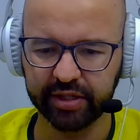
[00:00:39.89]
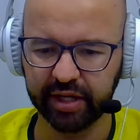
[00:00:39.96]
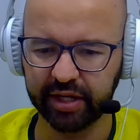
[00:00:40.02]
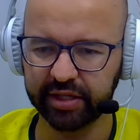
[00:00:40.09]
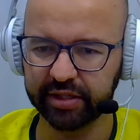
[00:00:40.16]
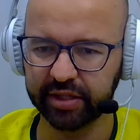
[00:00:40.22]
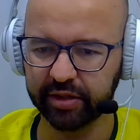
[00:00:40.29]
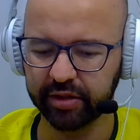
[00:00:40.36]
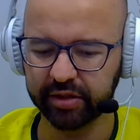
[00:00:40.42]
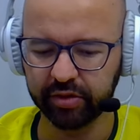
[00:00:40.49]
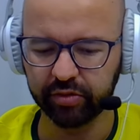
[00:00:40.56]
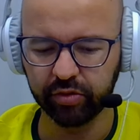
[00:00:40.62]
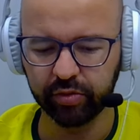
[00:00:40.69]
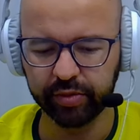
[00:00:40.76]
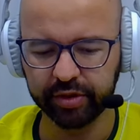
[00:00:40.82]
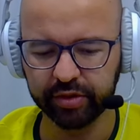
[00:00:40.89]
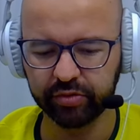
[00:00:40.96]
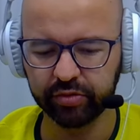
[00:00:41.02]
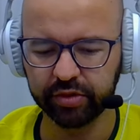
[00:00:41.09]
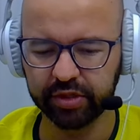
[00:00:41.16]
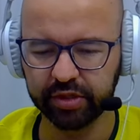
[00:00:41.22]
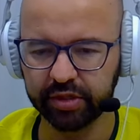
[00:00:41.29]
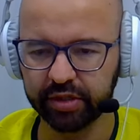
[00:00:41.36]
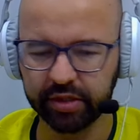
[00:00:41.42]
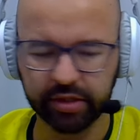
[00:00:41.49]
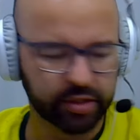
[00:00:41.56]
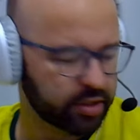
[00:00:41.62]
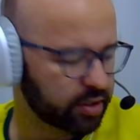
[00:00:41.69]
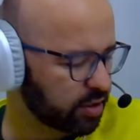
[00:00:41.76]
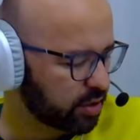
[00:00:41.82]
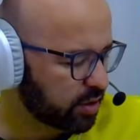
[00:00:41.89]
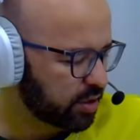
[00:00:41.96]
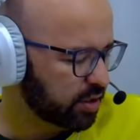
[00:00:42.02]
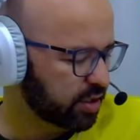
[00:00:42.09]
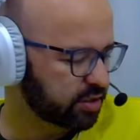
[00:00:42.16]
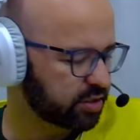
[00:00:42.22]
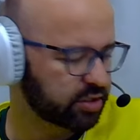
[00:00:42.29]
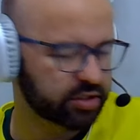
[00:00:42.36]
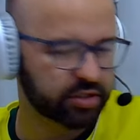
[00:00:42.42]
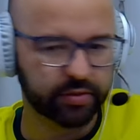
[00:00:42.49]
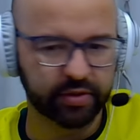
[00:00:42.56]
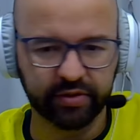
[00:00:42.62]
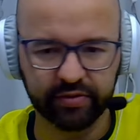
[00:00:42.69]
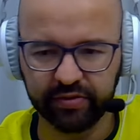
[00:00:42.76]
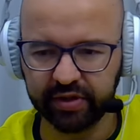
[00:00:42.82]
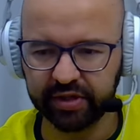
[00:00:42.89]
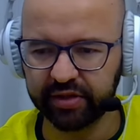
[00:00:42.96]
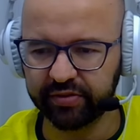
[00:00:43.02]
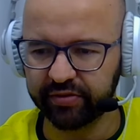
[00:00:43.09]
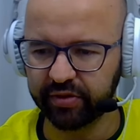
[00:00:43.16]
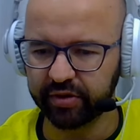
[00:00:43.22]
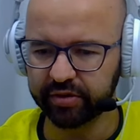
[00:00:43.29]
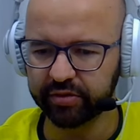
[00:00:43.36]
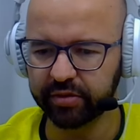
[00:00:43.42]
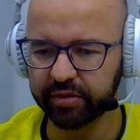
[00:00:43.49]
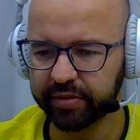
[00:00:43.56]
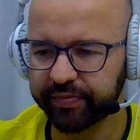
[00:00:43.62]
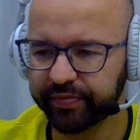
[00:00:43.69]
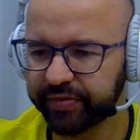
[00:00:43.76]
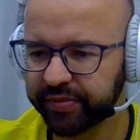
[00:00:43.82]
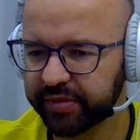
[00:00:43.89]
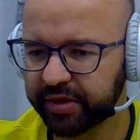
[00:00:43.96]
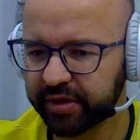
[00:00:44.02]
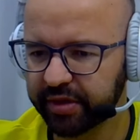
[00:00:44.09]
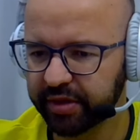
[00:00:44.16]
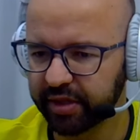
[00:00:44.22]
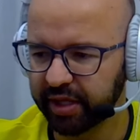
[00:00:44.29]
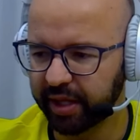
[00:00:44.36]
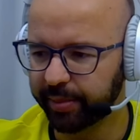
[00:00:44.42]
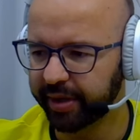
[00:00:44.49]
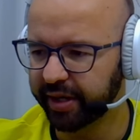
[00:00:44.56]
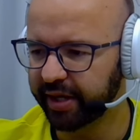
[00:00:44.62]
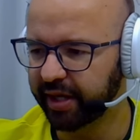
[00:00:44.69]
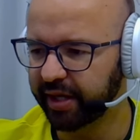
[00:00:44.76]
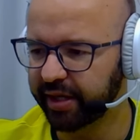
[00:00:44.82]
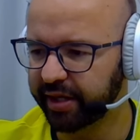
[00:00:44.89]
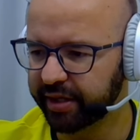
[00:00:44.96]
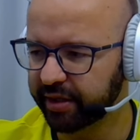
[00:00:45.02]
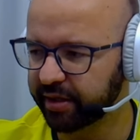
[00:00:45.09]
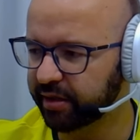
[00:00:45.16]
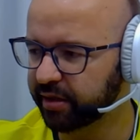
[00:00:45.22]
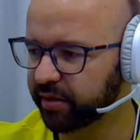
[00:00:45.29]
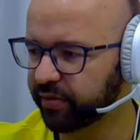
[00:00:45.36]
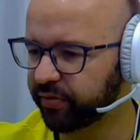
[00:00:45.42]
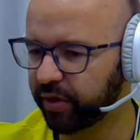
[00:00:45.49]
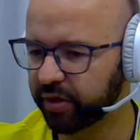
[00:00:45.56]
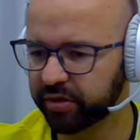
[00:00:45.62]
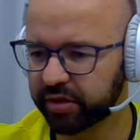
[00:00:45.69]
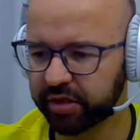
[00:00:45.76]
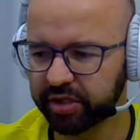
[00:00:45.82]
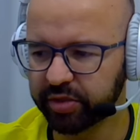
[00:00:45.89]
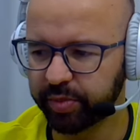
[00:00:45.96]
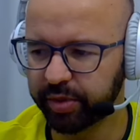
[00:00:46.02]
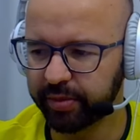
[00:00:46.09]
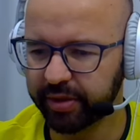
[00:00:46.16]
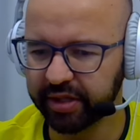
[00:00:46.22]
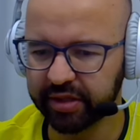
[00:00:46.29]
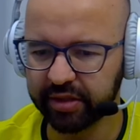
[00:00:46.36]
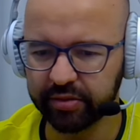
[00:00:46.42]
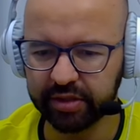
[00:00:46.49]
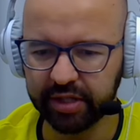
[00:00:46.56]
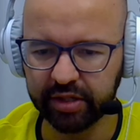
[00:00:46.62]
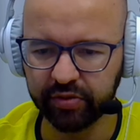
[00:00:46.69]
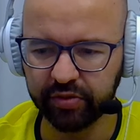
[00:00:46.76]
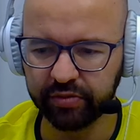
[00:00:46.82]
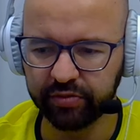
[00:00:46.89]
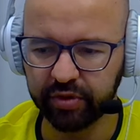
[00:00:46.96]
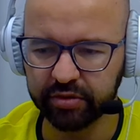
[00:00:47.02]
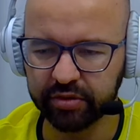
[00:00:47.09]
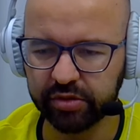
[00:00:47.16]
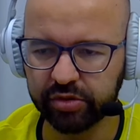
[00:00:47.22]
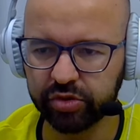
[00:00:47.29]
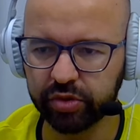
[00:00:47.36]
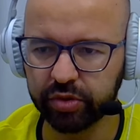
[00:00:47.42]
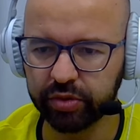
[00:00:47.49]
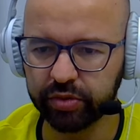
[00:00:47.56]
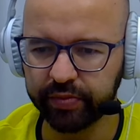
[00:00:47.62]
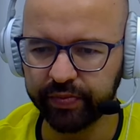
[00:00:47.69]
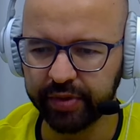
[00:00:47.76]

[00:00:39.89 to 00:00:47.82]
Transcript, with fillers: Além da nossa cobertura, a gente também fez a foto lá pra galera. Foto só de premiação, tá? Não foi foto de jogo.